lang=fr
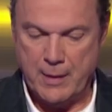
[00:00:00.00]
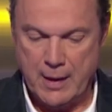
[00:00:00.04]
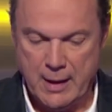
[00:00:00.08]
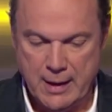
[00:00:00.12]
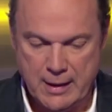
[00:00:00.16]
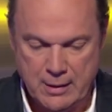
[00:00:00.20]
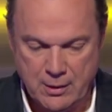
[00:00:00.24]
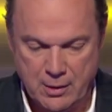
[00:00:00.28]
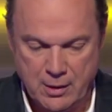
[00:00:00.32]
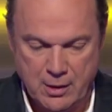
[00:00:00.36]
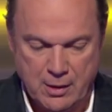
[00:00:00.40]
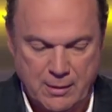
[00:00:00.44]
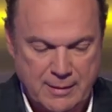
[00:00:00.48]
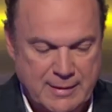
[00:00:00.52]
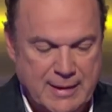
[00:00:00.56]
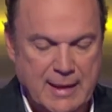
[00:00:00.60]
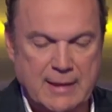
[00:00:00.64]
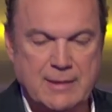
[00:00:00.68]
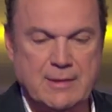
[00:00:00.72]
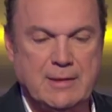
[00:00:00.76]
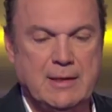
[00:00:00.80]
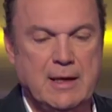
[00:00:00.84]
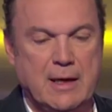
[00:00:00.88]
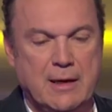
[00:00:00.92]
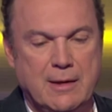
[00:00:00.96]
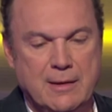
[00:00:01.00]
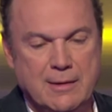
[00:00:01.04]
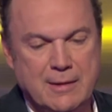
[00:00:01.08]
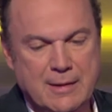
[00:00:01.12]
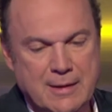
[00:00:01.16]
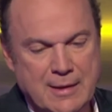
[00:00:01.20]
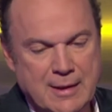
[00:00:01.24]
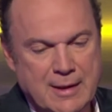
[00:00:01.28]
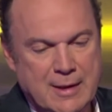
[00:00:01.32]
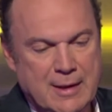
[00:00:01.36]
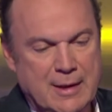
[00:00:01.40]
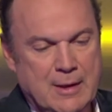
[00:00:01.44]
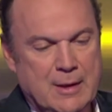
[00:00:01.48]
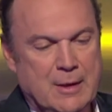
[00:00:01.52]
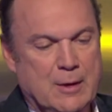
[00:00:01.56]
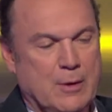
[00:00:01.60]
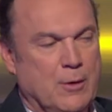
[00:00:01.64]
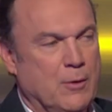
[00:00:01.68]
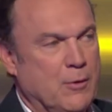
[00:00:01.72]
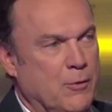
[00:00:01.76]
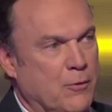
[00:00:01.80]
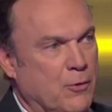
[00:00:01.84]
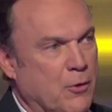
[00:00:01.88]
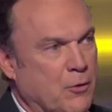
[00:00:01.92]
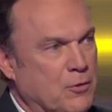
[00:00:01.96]
Alors, Katia,
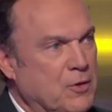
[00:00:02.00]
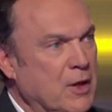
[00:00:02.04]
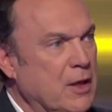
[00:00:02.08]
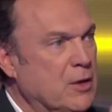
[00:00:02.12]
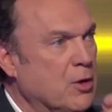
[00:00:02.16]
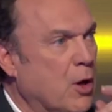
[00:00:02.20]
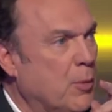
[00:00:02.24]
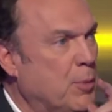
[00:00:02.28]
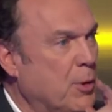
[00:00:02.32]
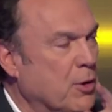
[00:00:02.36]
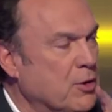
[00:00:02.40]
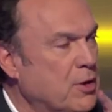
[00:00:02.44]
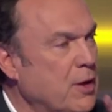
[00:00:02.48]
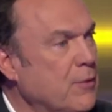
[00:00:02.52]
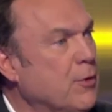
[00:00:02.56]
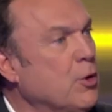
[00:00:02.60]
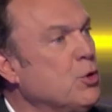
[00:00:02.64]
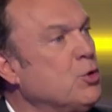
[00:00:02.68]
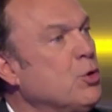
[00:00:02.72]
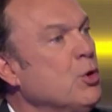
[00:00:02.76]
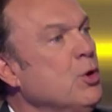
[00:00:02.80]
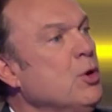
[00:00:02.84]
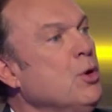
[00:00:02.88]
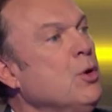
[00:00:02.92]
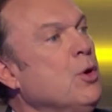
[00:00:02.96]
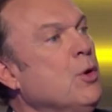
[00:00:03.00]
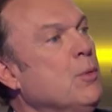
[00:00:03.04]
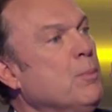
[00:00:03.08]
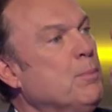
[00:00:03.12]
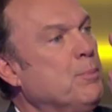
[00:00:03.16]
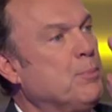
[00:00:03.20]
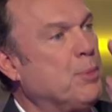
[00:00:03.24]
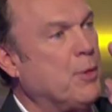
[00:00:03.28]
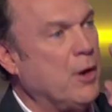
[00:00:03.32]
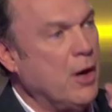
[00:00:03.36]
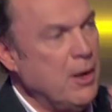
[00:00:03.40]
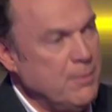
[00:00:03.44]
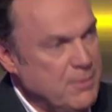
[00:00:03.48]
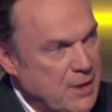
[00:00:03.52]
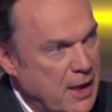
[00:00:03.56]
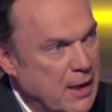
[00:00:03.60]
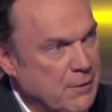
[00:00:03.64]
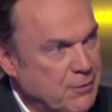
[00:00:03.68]
vous venez de remporter votre première